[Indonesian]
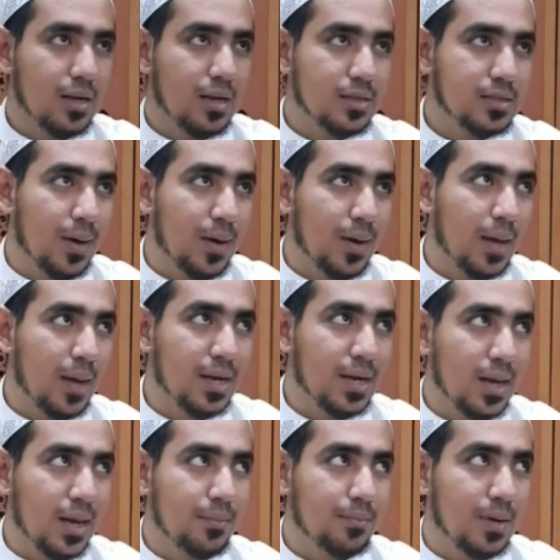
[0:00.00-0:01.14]

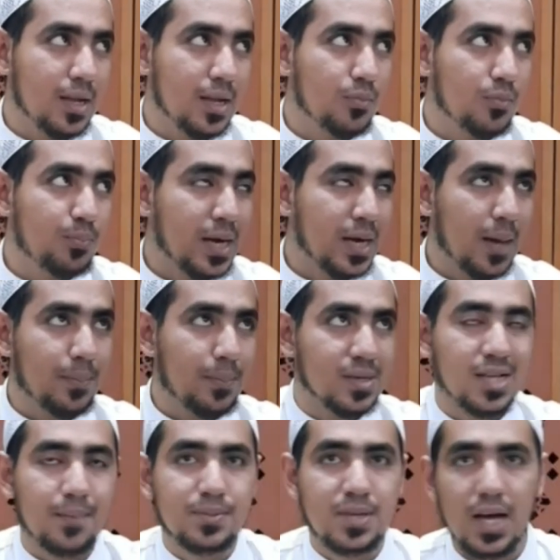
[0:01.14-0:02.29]
sebagaimana beliau pernah
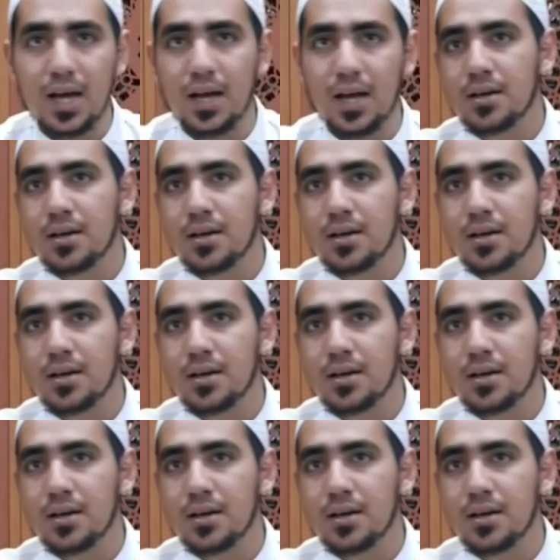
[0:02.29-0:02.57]
bersabda,